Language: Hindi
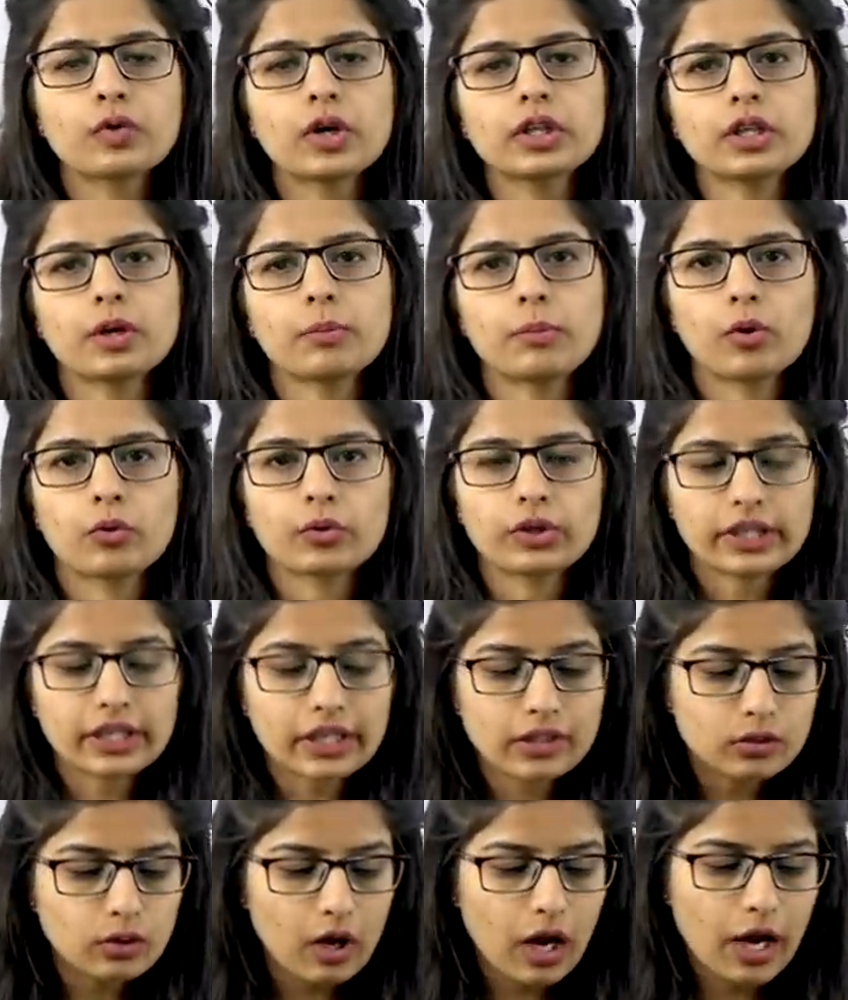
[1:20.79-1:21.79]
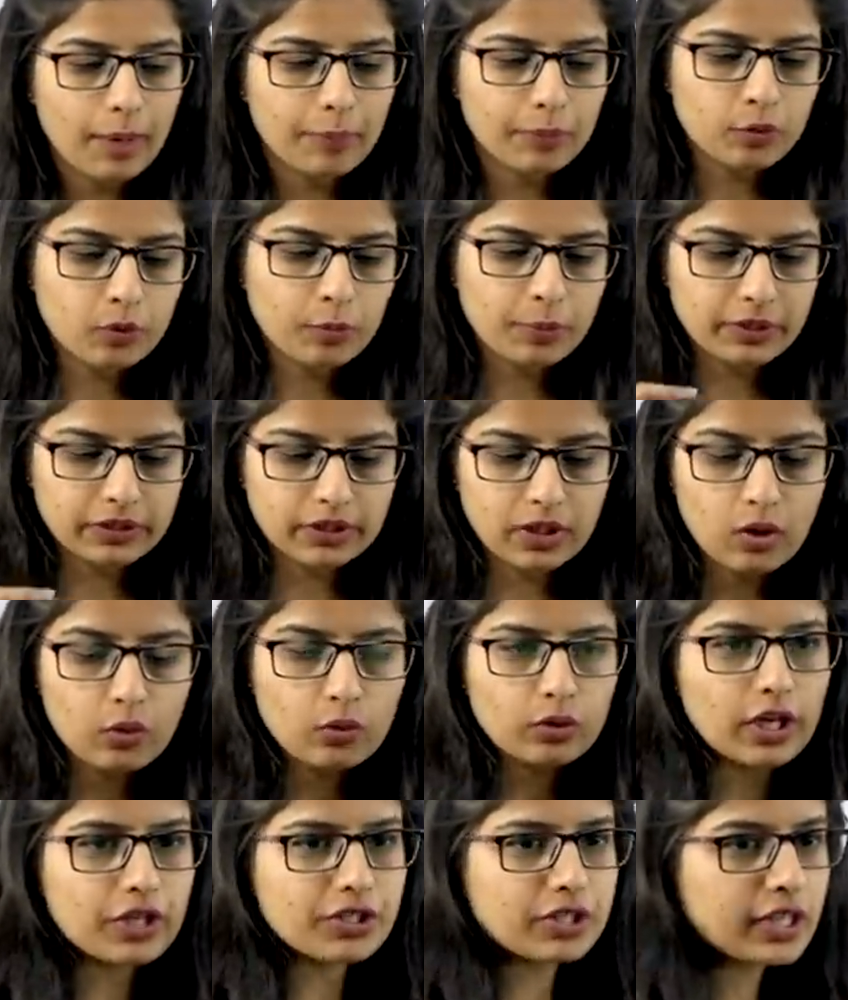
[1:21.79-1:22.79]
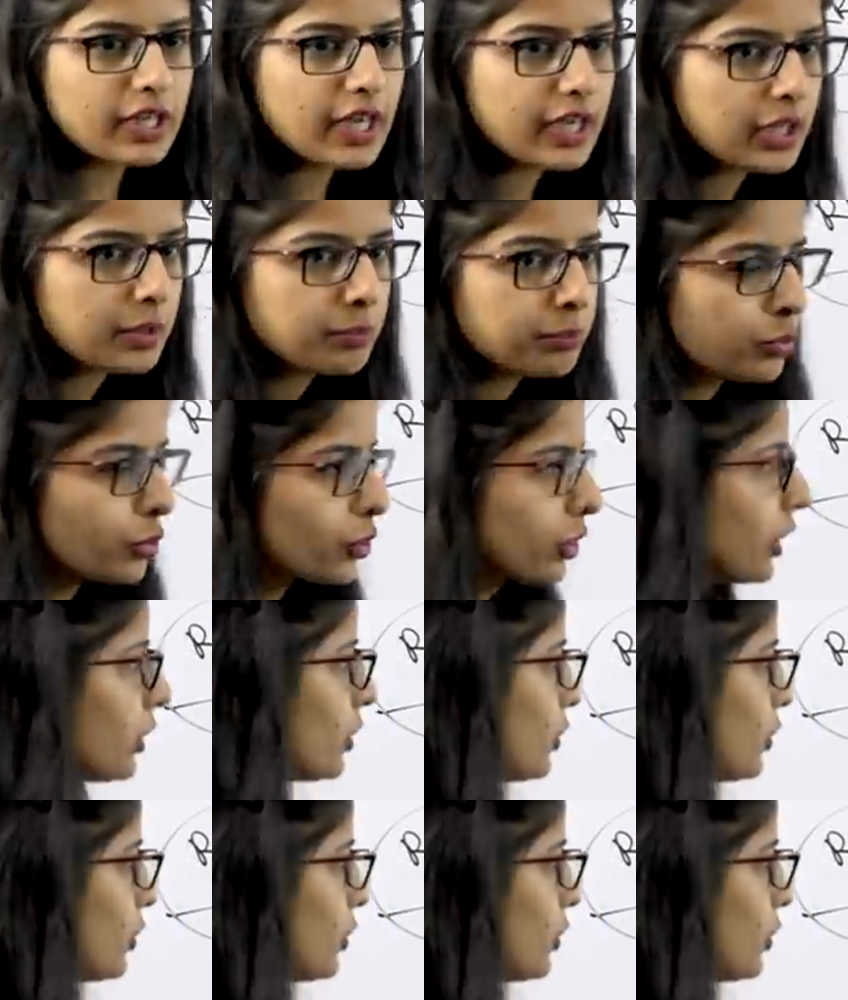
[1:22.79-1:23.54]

वट अमाउंट ठीक है तो आपको पता होना चाहिए एक इम्पोर्टेंट